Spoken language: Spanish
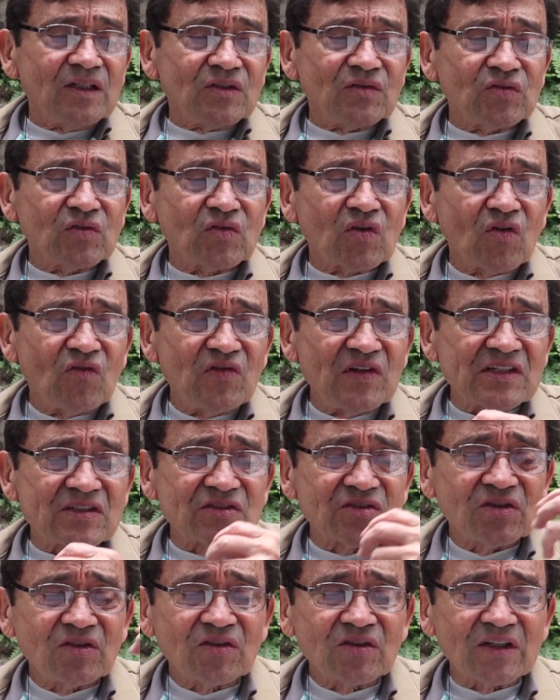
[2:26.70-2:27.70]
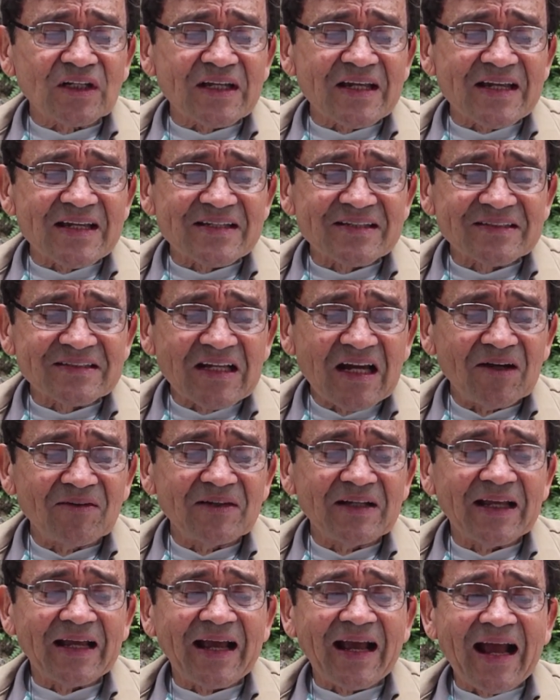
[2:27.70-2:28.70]
Su confesor
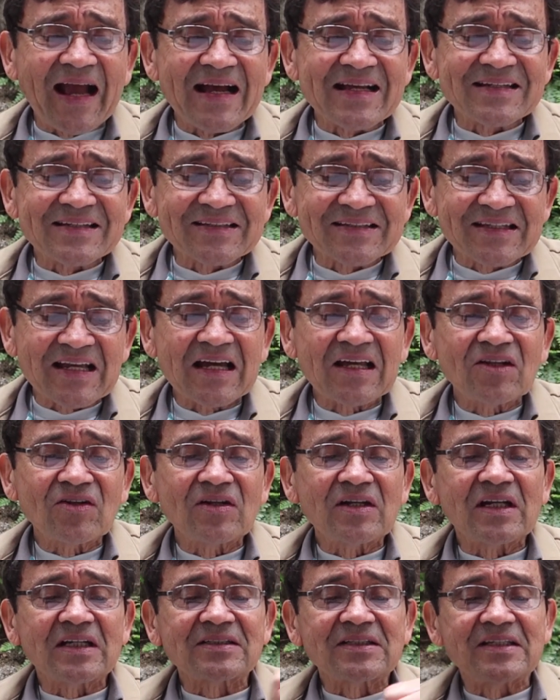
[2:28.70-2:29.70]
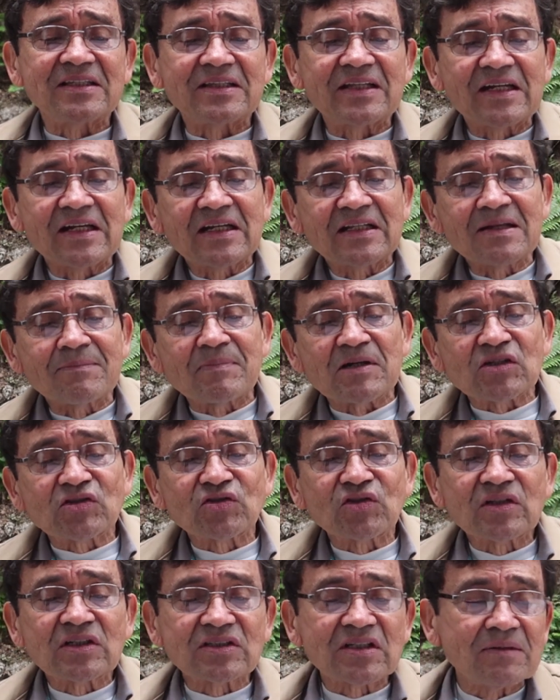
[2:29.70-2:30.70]
estable, cansado de las intrigas de
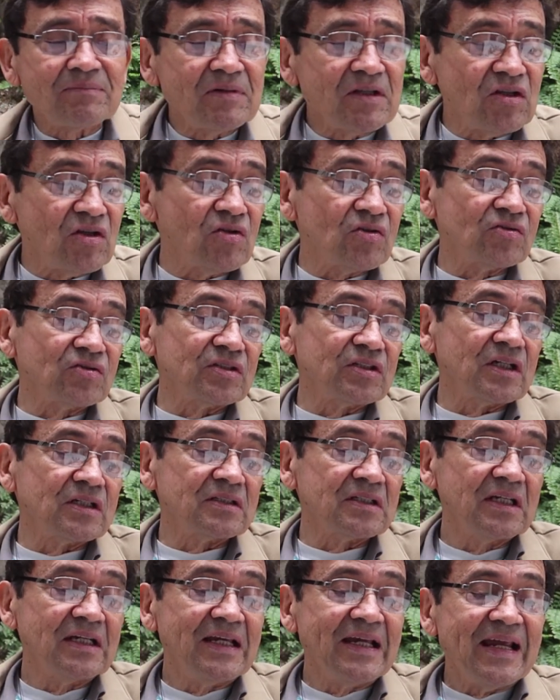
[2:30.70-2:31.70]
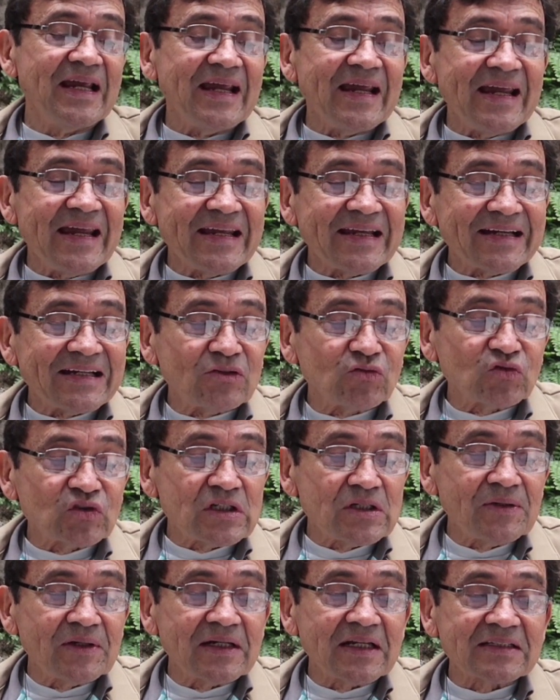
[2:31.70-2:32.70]
personas envidiosas e
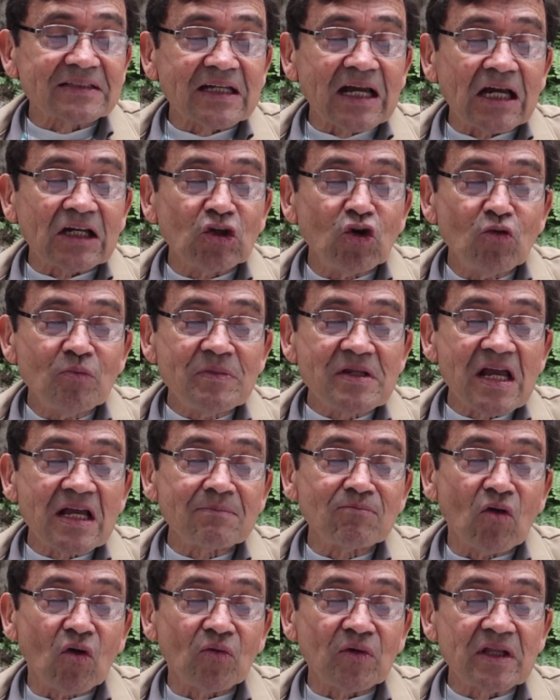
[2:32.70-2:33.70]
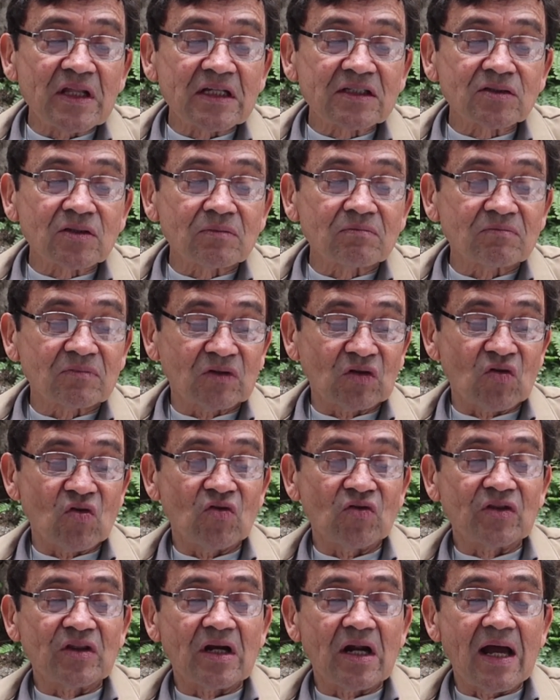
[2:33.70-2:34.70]
inclusive las calumnias movidas
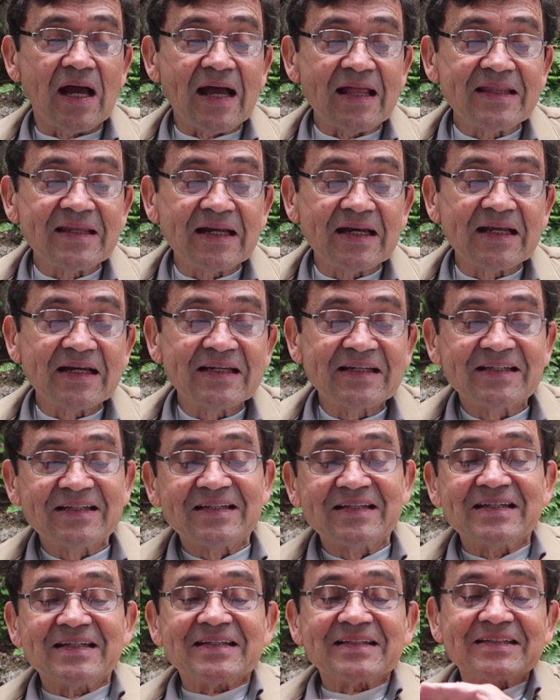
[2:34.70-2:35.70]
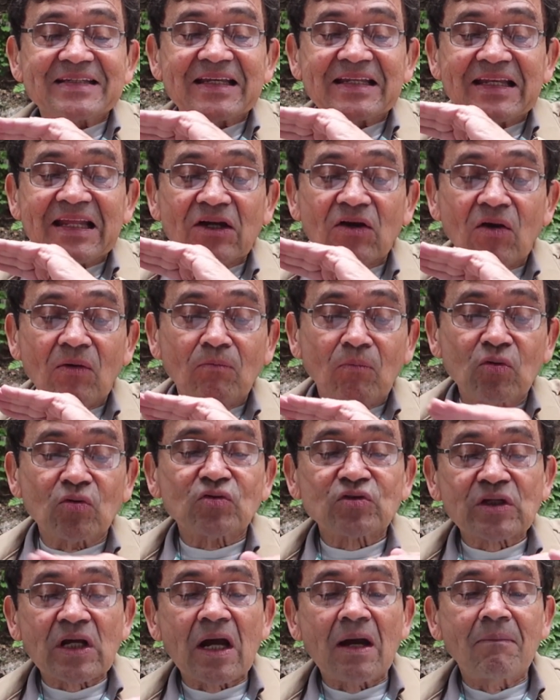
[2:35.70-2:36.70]
contra Ángela, se negó
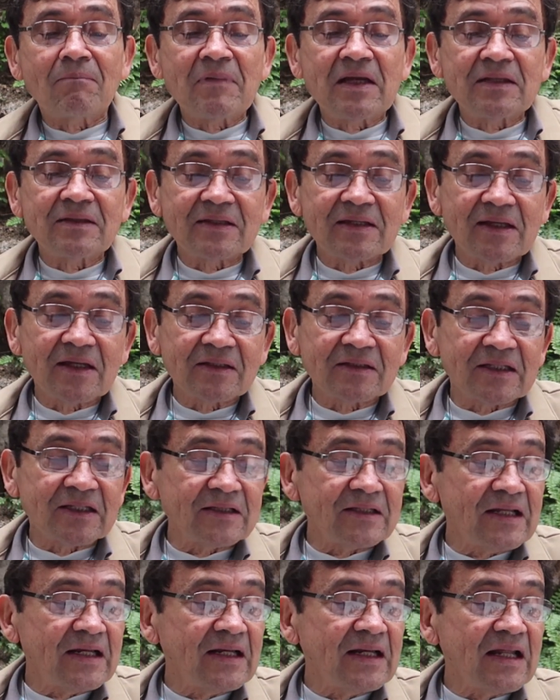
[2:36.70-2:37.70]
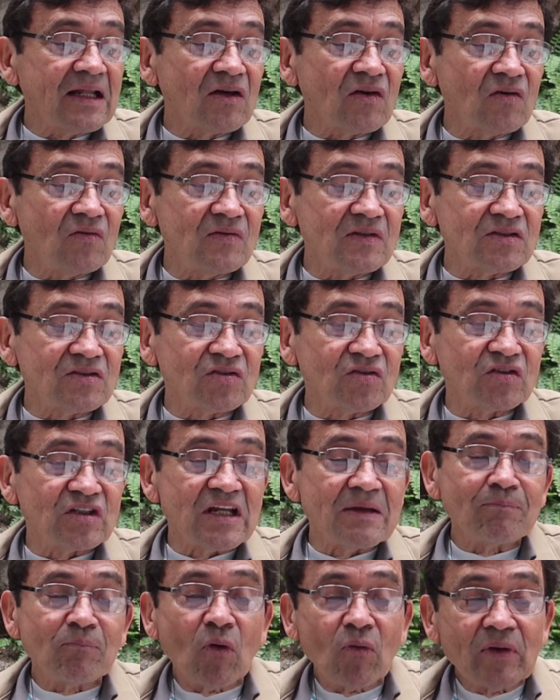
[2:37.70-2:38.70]
bruscamente a atenderla en confesión
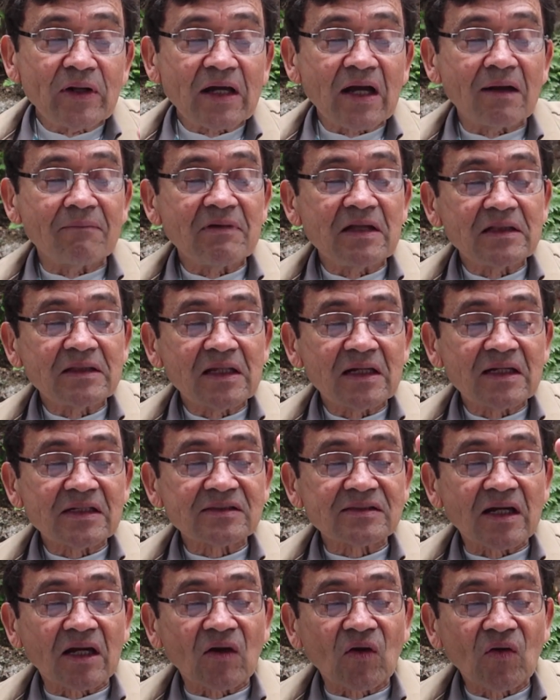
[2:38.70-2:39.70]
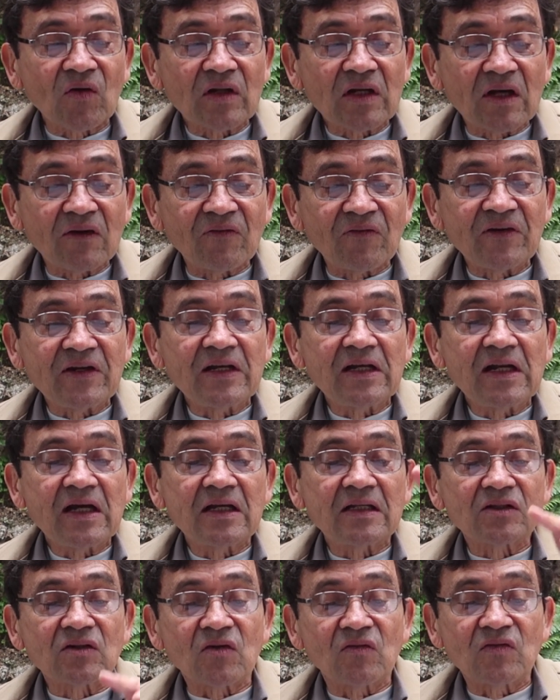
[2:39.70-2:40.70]
y públicamente la sacó de la fila
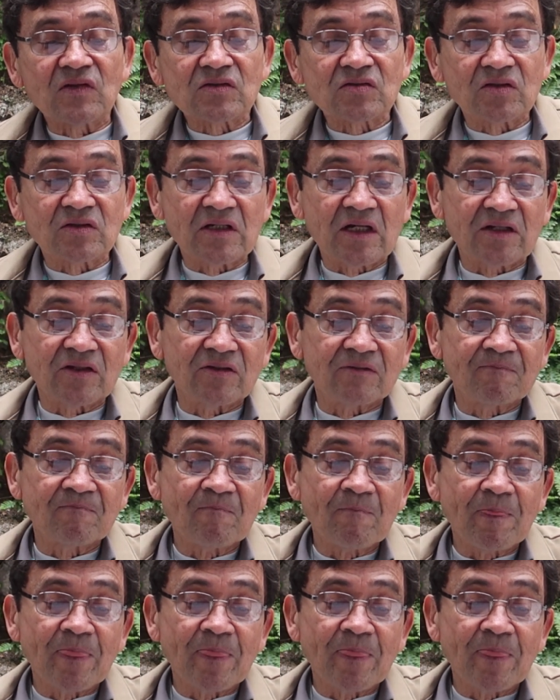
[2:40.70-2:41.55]
del confesorario.